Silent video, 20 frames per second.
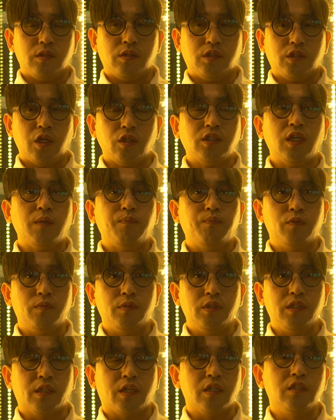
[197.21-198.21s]
첫
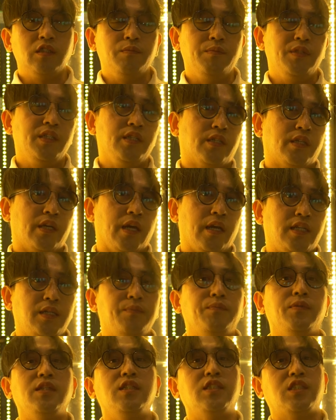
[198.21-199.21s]
작품은 이렇게 의미 있게
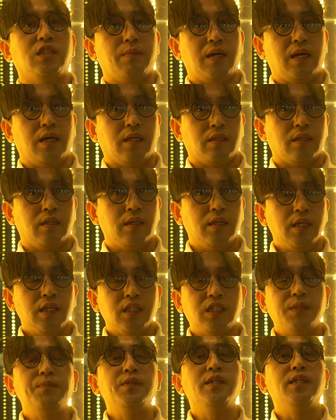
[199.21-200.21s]
힘들지만
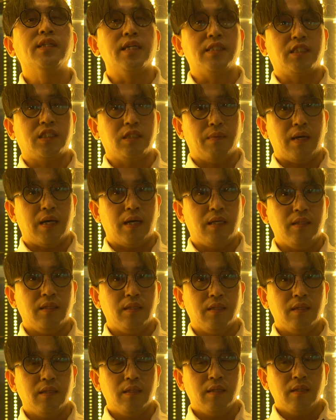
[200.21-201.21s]
힘들겠지만